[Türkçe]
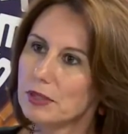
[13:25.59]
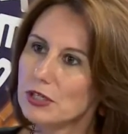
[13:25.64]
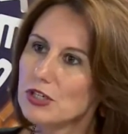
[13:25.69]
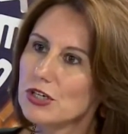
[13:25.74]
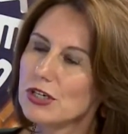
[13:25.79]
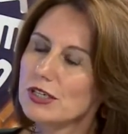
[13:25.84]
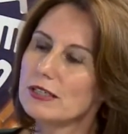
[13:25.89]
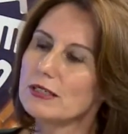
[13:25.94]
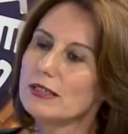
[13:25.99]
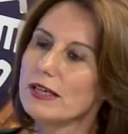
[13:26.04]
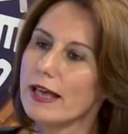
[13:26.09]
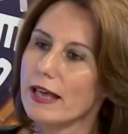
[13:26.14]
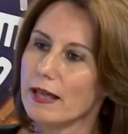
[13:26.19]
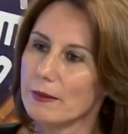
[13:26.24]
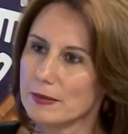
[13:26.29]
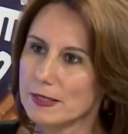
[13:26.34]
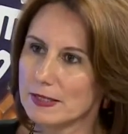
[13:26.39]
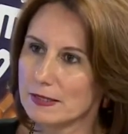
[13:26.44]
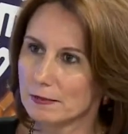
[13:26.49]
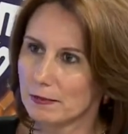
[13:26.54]
Başarılı
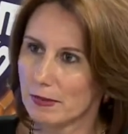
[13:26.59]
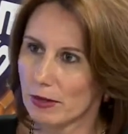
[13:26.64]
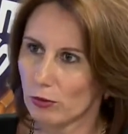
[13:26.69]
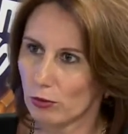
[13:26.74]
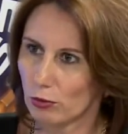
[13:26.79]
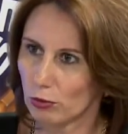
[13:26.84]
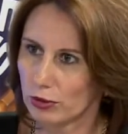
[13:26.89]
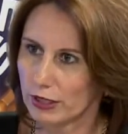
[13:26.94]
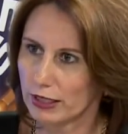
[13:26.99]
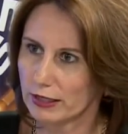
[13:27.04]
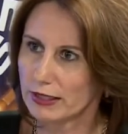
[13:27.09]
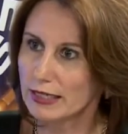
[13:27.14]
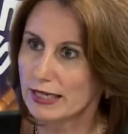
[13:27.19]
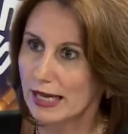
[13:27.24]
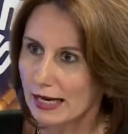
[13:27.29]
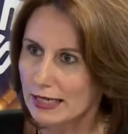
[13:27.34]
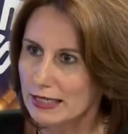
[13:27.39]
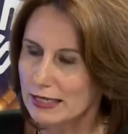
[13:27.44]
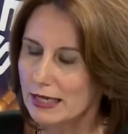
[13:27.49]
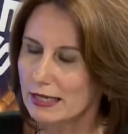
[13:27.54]
emzirme olayının
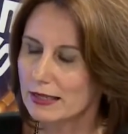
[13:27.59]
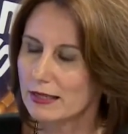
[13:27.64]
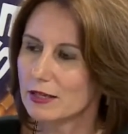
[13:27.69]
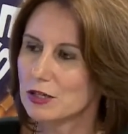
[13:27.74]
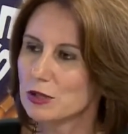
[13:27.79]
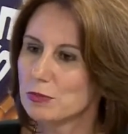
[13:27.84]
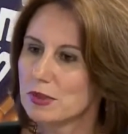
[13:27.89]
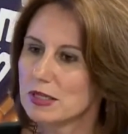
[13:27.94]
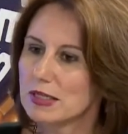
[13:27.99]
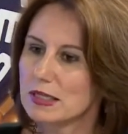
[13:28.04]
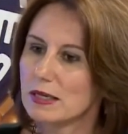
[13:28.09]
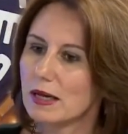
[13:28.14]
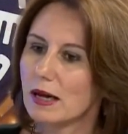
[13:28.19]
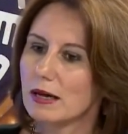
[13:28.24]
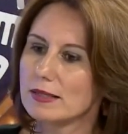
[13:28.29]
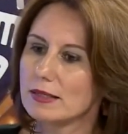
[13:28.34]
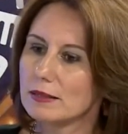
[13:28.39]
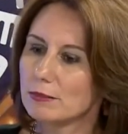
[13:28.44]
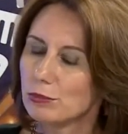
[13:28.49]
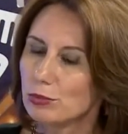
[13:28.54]
gerçekleşmesi
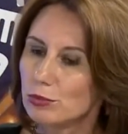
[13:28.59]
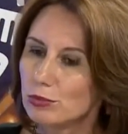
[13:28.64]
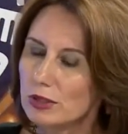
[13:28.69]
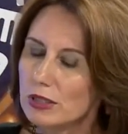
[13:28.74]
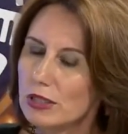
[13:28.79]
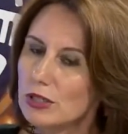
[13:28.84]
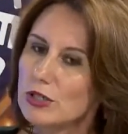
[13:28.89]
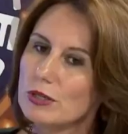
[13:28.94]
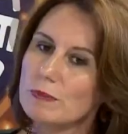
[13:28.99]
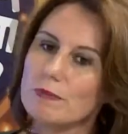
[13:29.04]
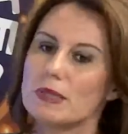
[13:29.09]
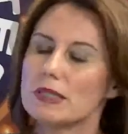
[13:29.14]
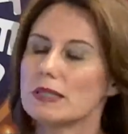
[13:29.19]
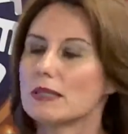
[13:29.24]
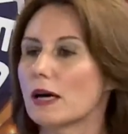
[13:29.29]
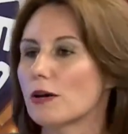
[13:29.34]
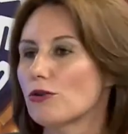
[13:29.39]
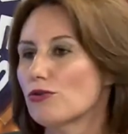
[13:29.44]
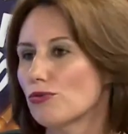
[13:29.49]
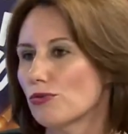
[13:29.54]
lazım. Bunun için
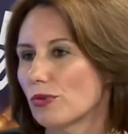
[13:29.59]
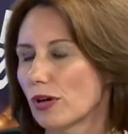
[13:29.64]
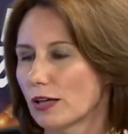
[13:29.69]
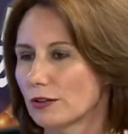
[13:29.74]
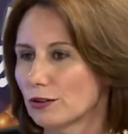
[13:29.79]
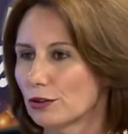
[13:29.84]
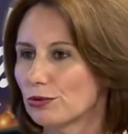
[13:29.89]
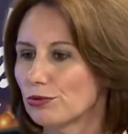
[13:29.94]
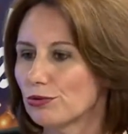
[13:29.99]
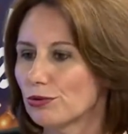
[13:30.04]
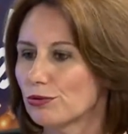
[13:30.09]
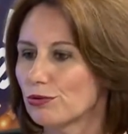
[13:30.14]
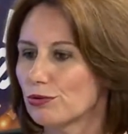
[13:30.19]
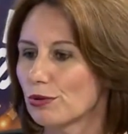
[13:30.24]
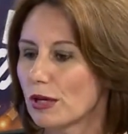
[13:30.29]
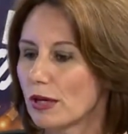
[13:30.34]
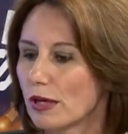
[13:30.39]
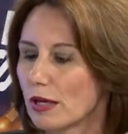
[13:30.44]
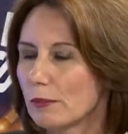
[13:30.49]
bizden şunu anlatıyoruz.